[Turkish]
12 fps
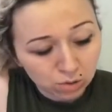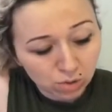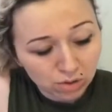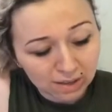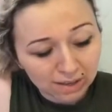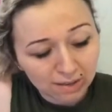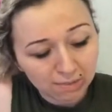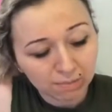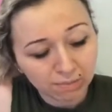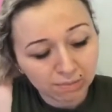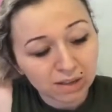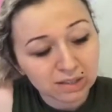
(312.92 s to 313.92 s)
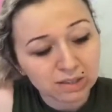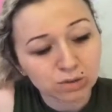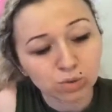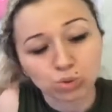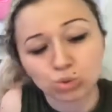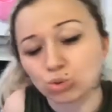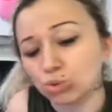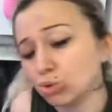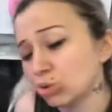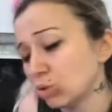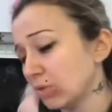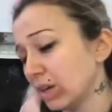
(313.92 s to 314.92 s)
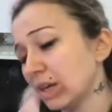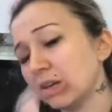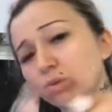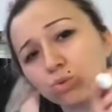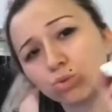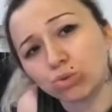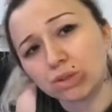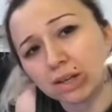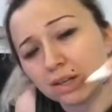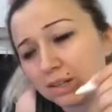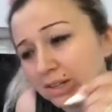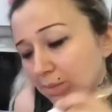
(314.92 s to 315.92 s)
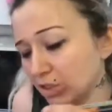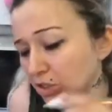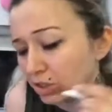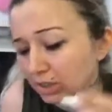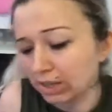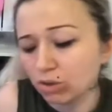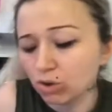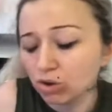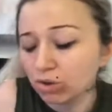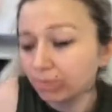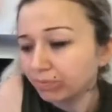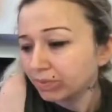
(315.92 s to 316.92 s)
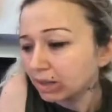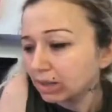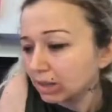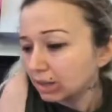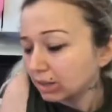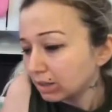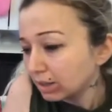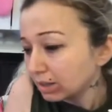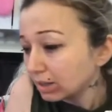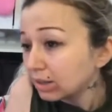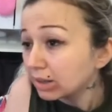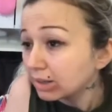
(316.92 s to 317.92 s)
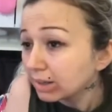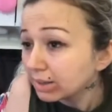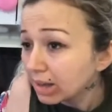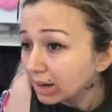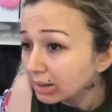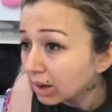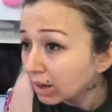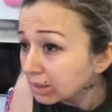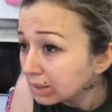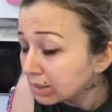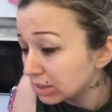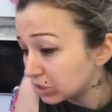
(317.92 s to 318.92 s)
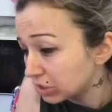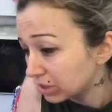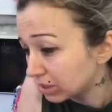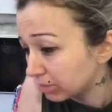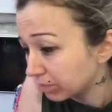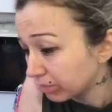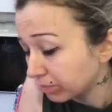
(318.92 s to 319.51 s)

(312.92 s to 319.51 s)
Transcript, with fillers: şöyle bastırıyorsunuz ve ucuna tebeşir geliyor. Red red. nerede anneciğim?